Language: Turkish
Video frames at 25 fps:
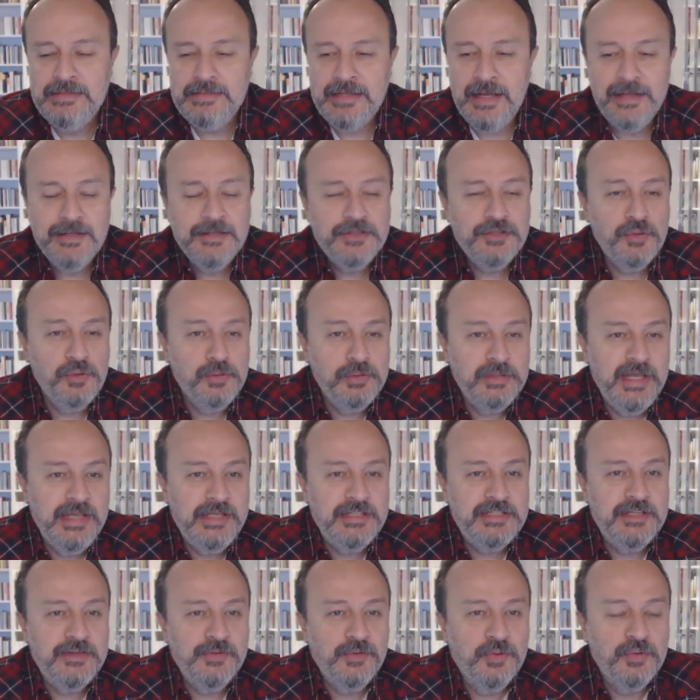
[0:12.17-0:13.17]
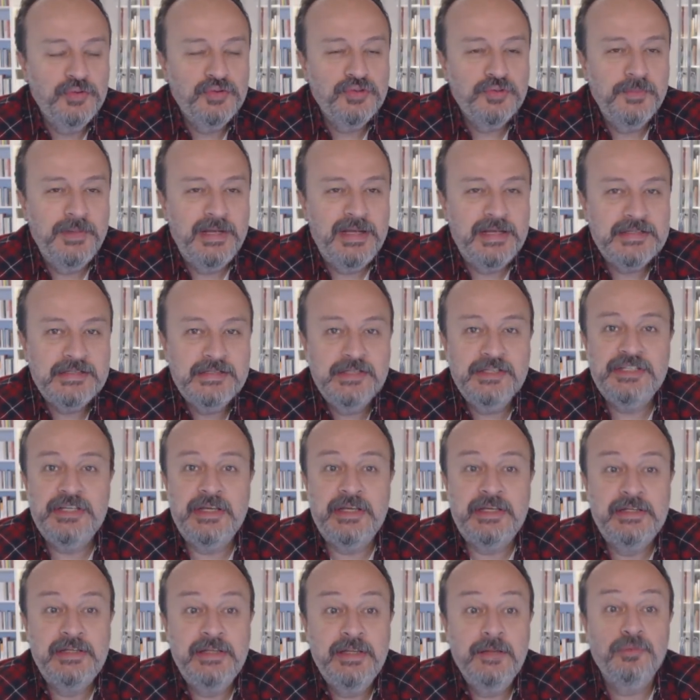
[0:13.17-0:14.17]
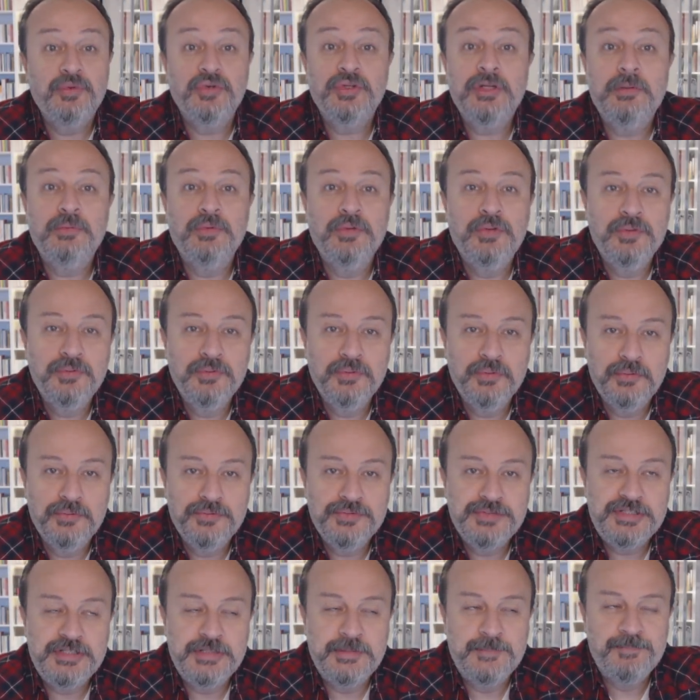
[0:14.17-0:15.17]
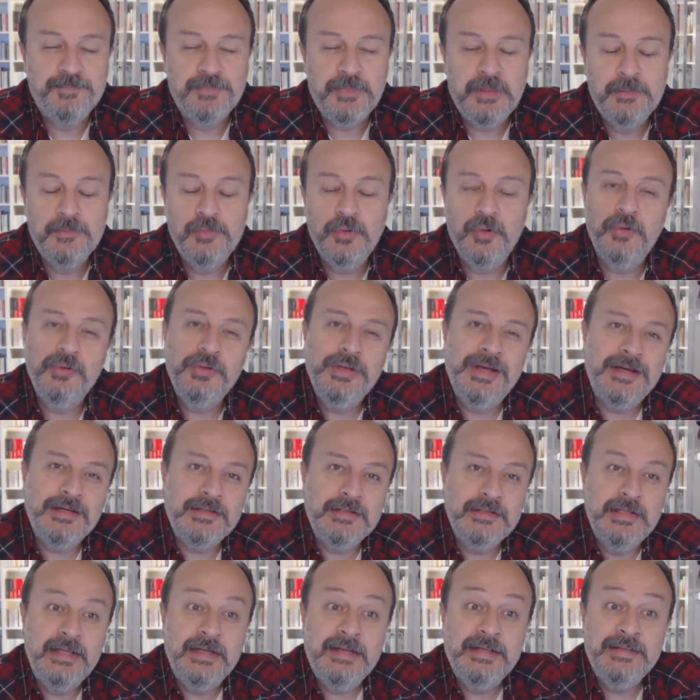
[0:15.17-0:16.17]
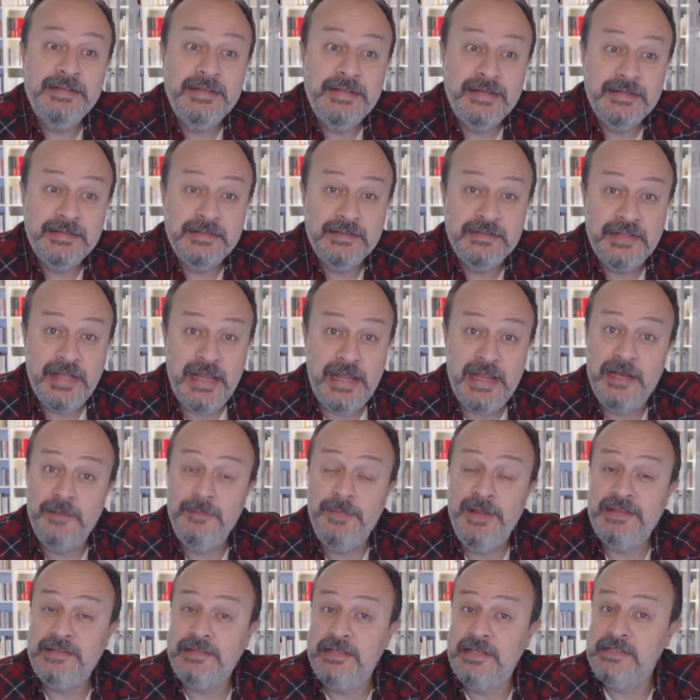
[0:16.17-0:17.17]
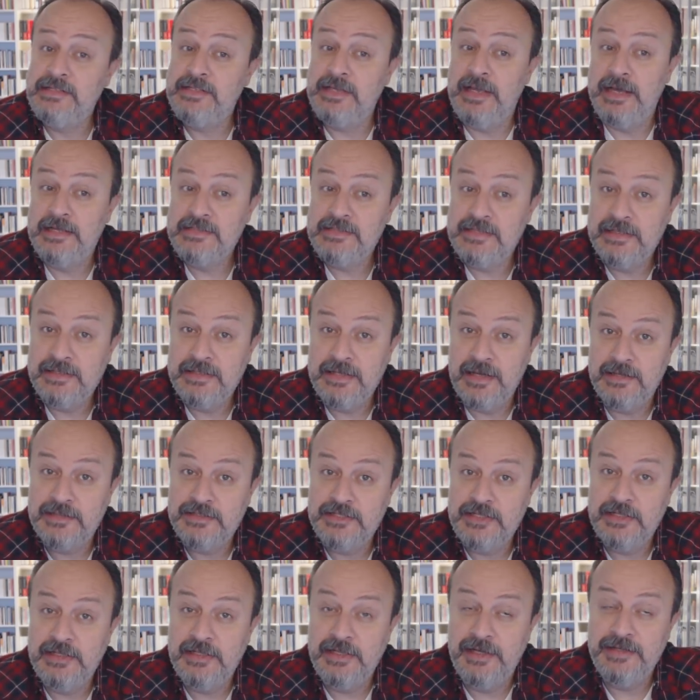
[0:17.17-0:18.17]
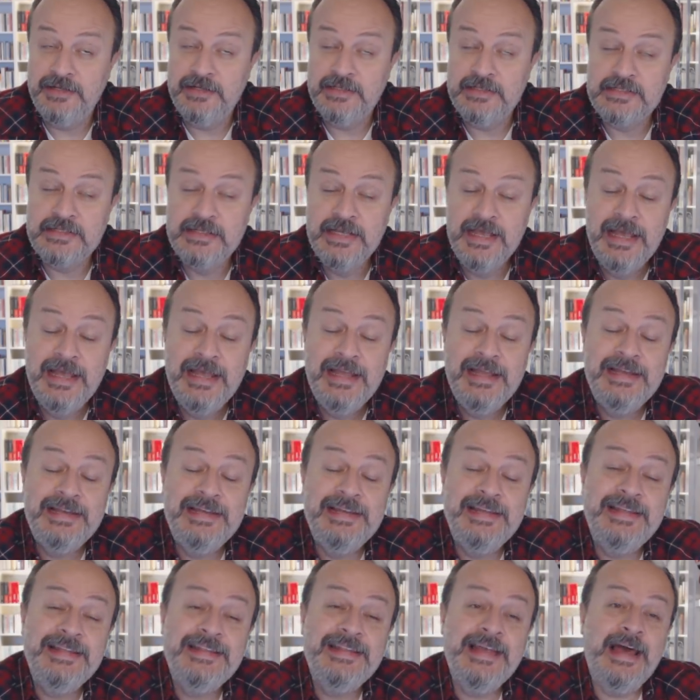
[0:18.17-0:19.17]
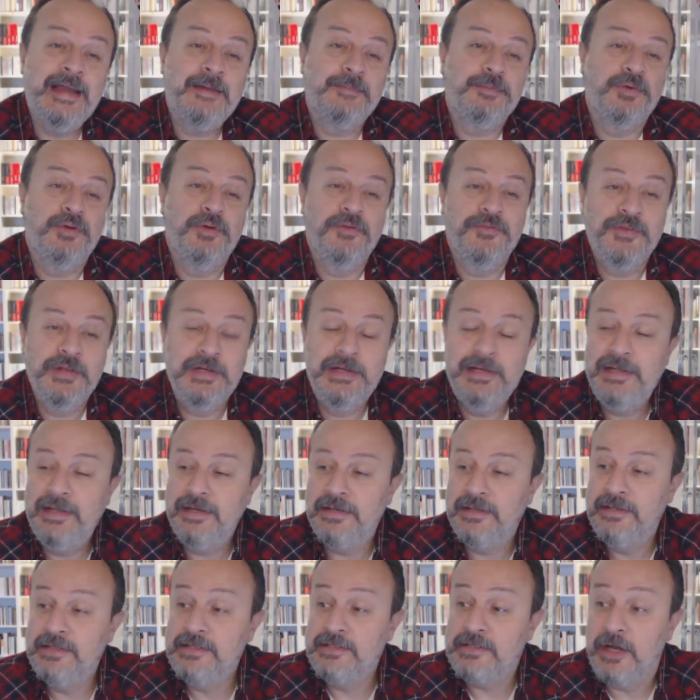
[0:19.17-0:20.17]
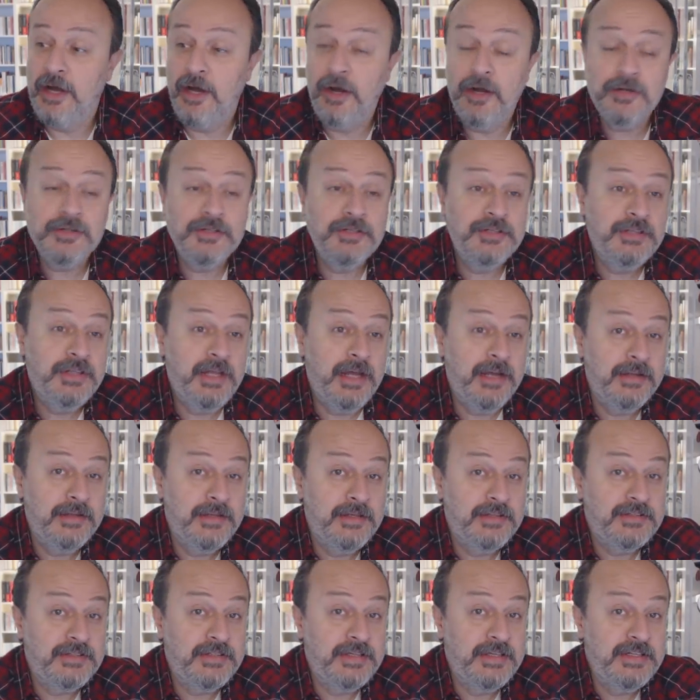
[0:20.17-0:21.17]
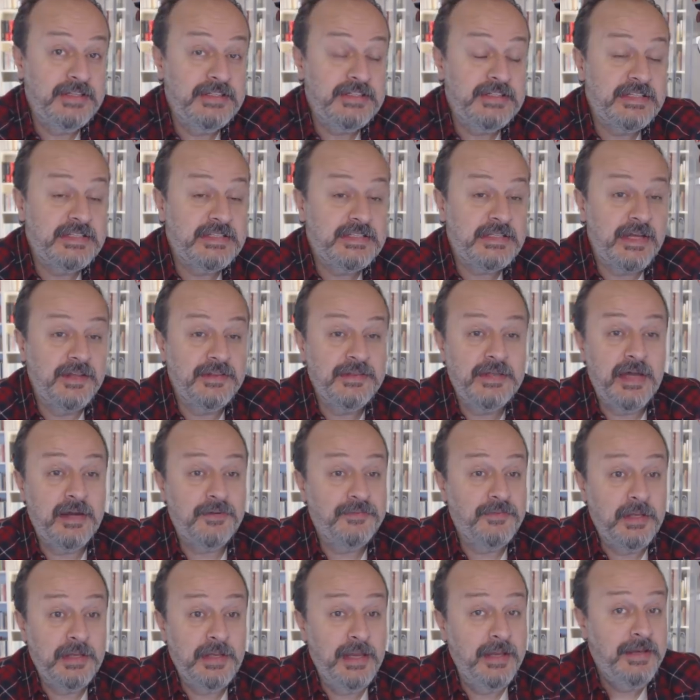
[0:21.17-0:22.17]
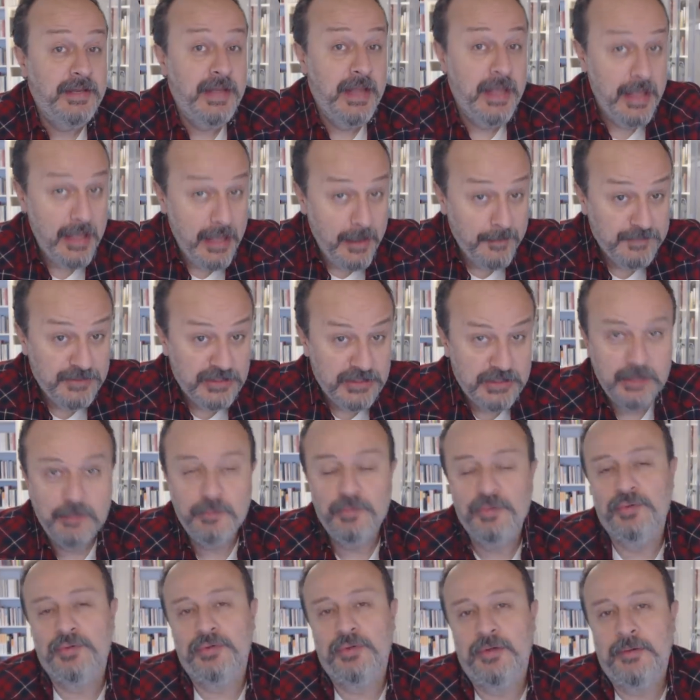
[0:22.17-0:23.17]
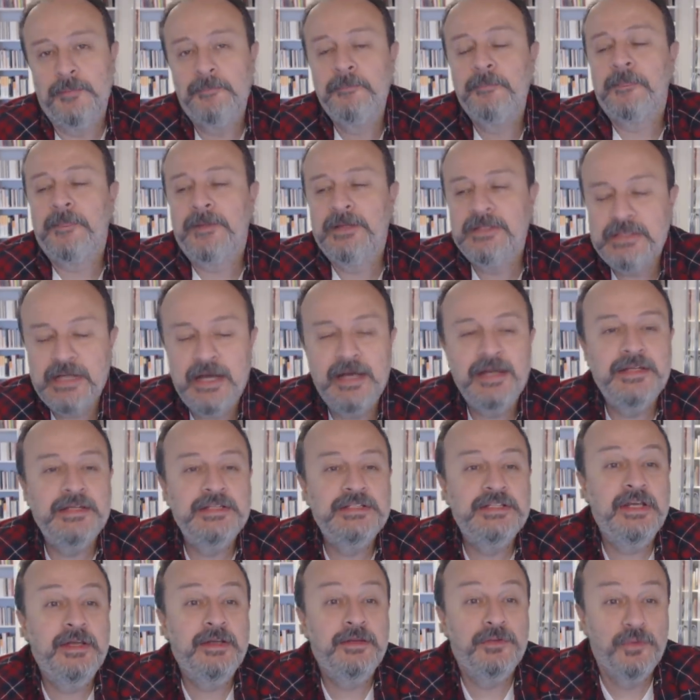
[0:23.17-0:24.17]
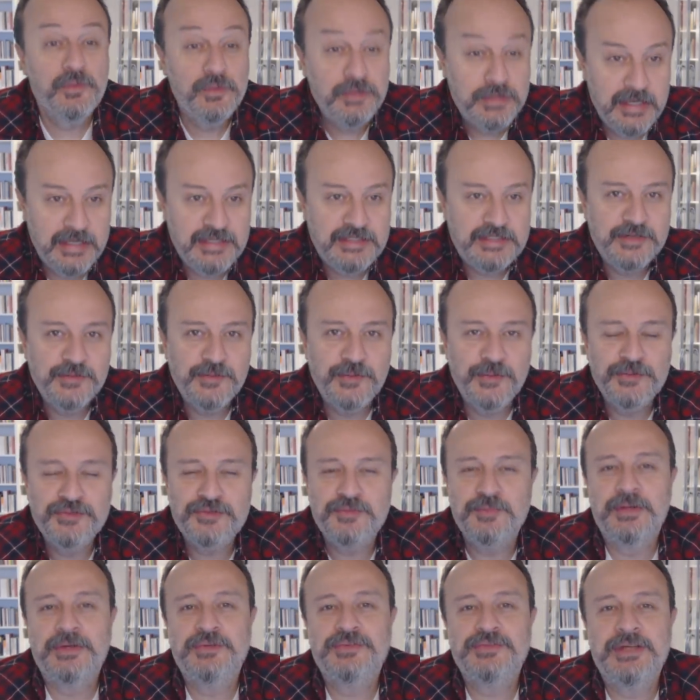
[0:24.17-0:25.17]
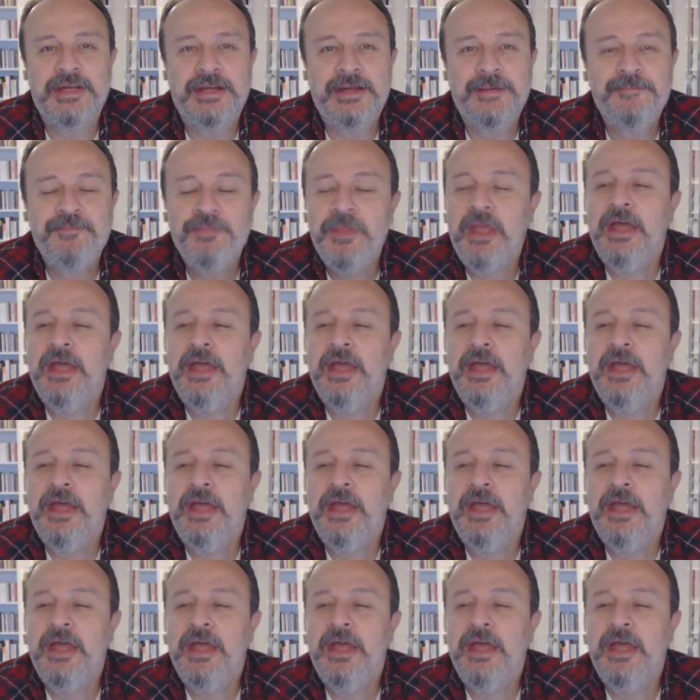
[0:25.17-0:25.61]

sadece ülke için konuşmaya hazır şekilde burada bulunduğunuz için bu önyargıların yanında elbette siyasi tercihleriniz, lider profilleriniz, ardından gittiğiniz insanlar falan hepsi de bulunuyor. Sadece ülke için konuşmak üzere.